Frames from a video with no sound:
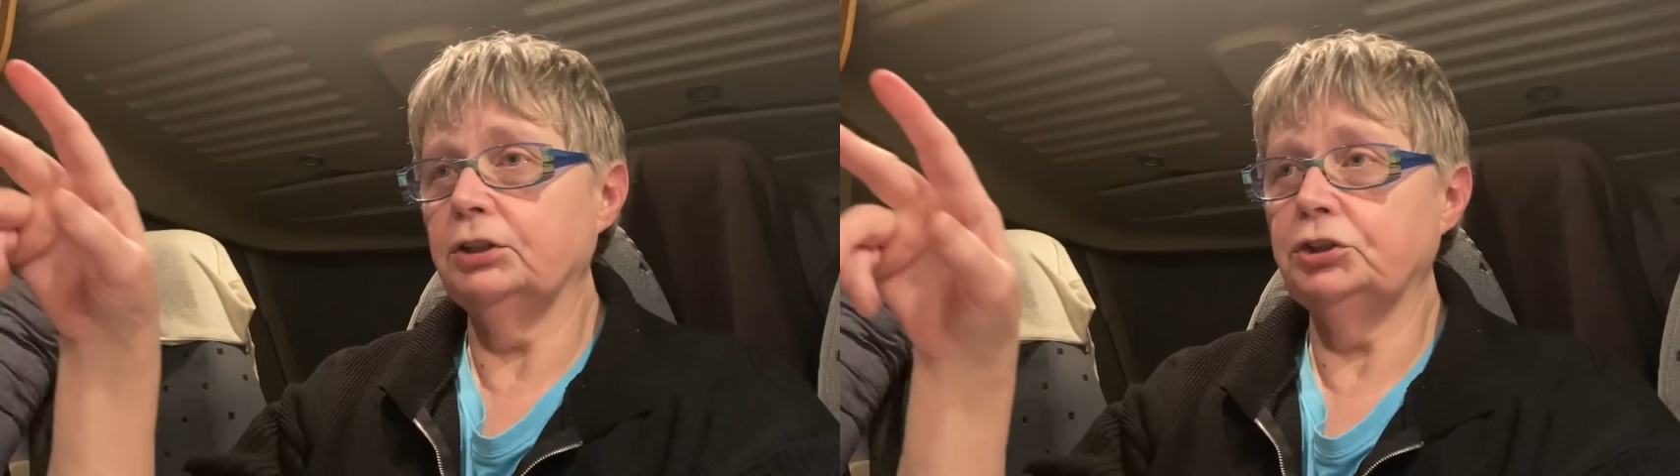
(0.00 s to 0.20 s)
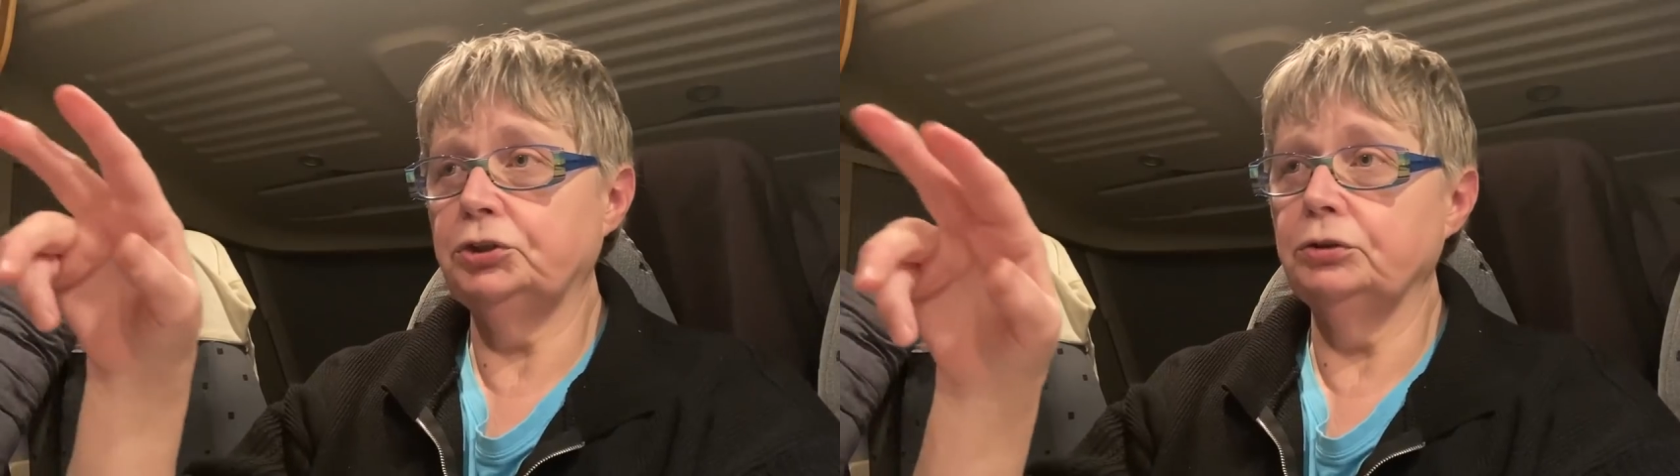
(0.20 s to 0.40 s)

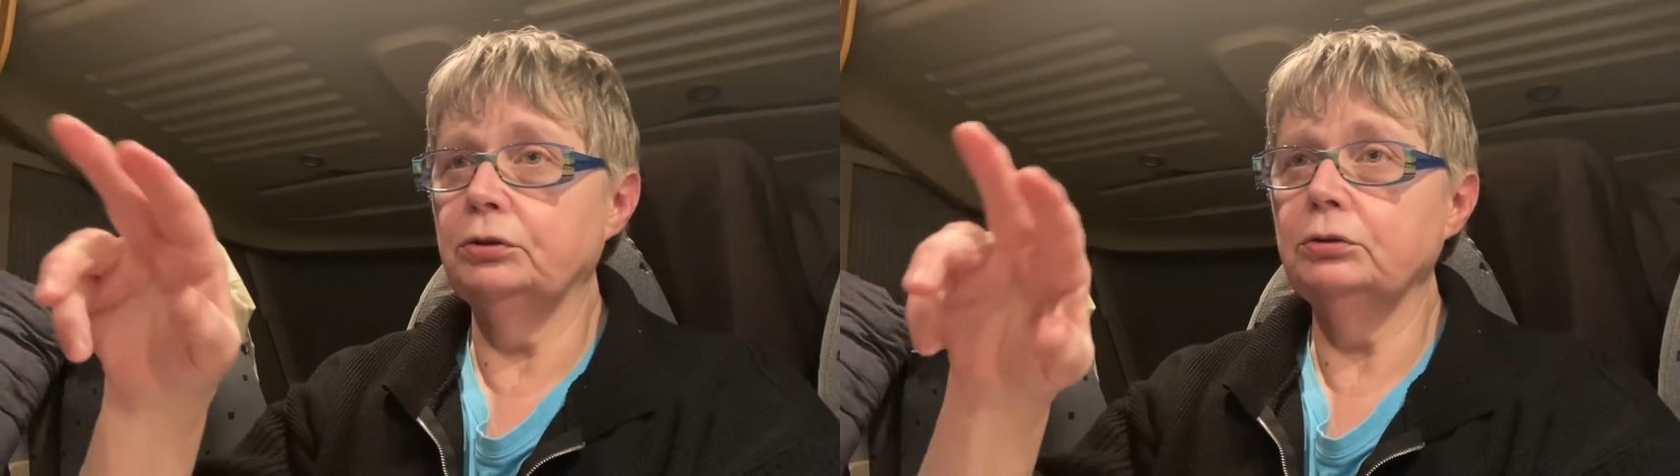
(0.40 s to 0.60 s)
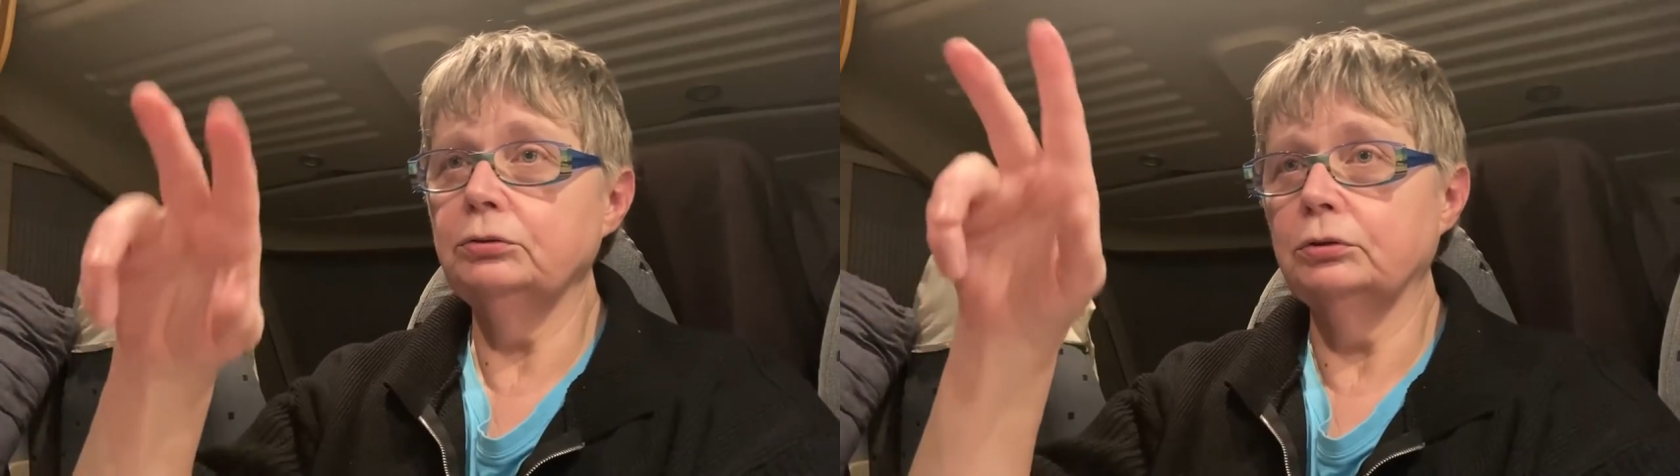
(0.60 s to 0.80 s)

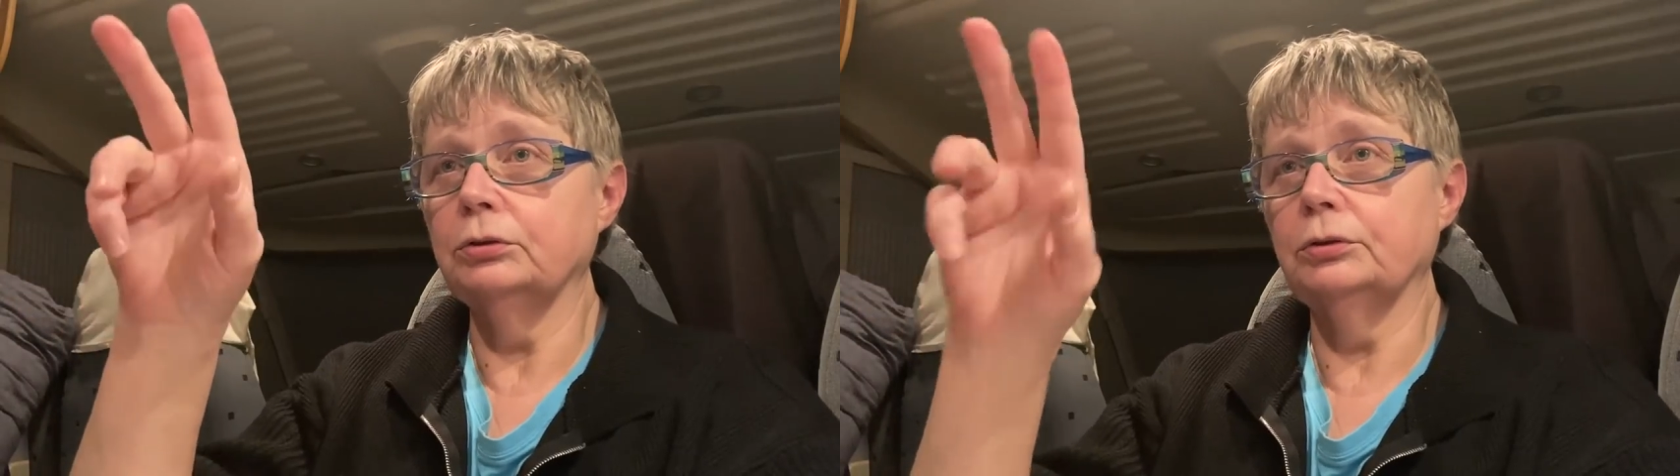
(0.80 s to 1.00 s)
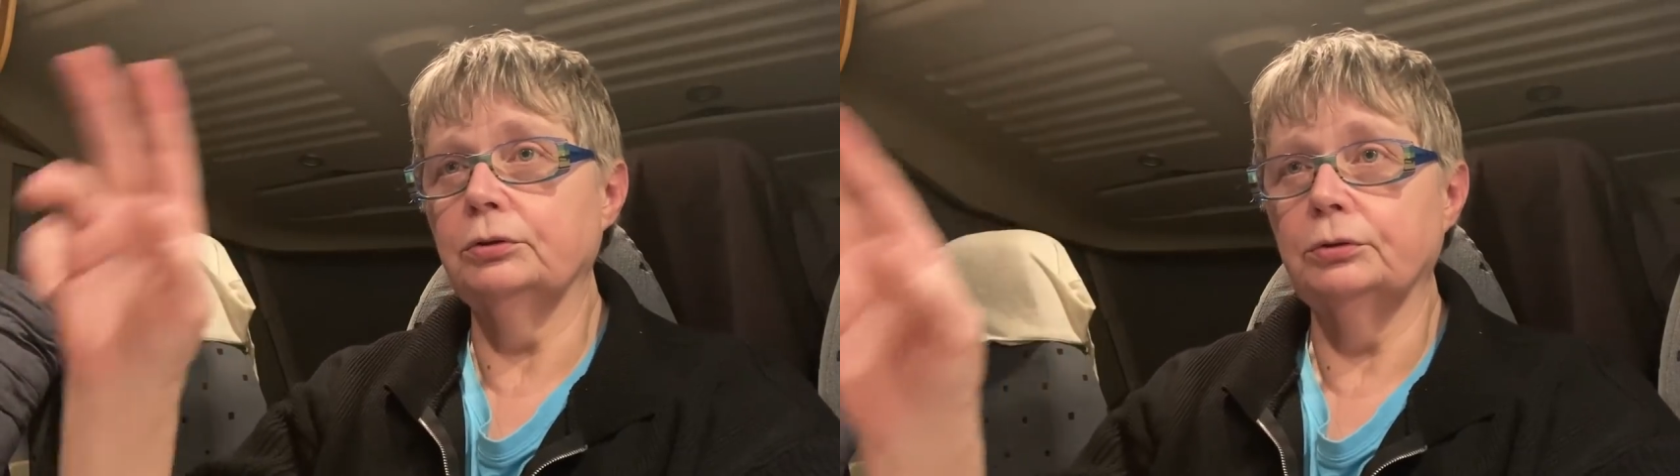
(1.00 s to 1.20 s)
région,
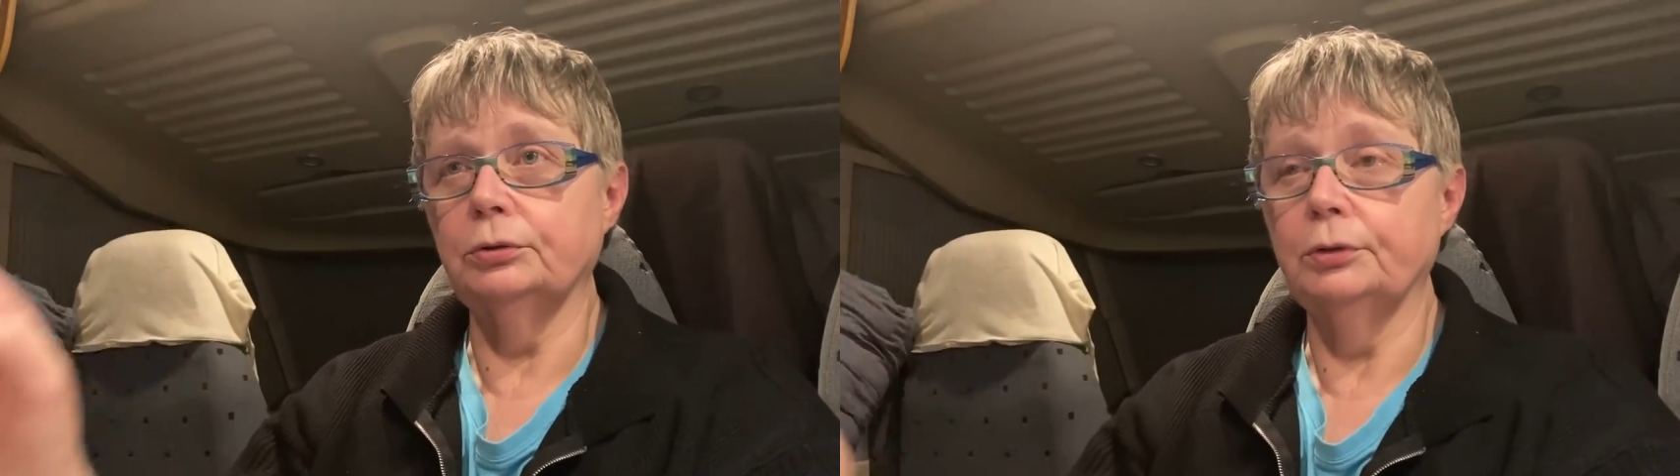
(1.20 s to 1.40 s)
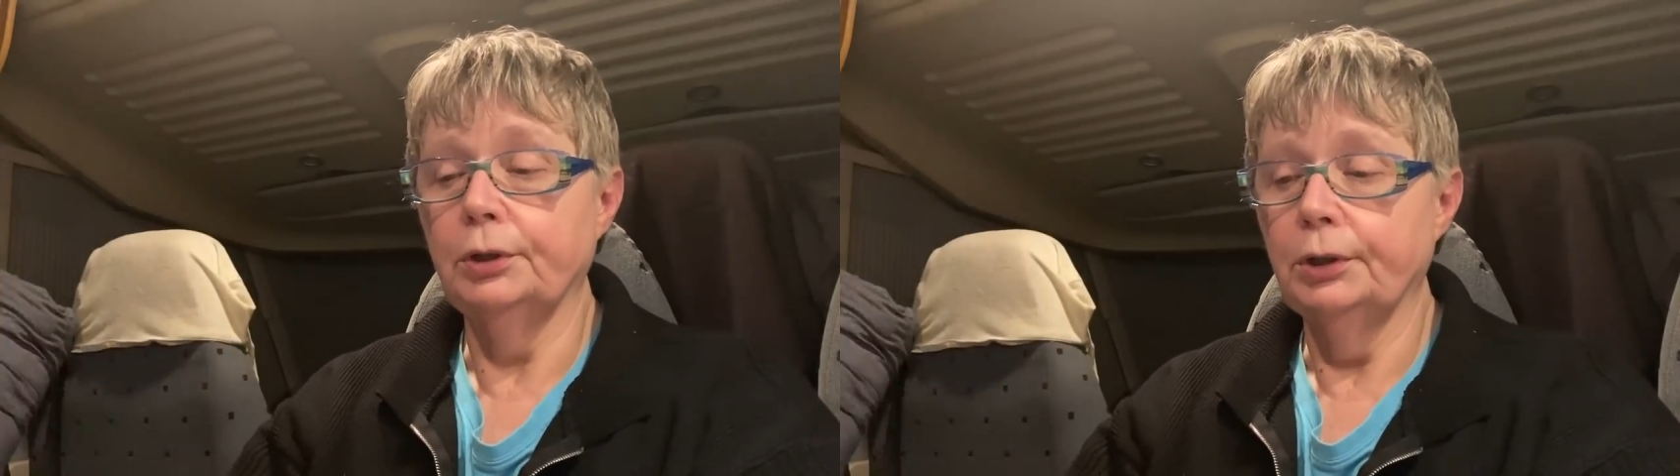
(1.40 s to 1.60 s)
donc euh,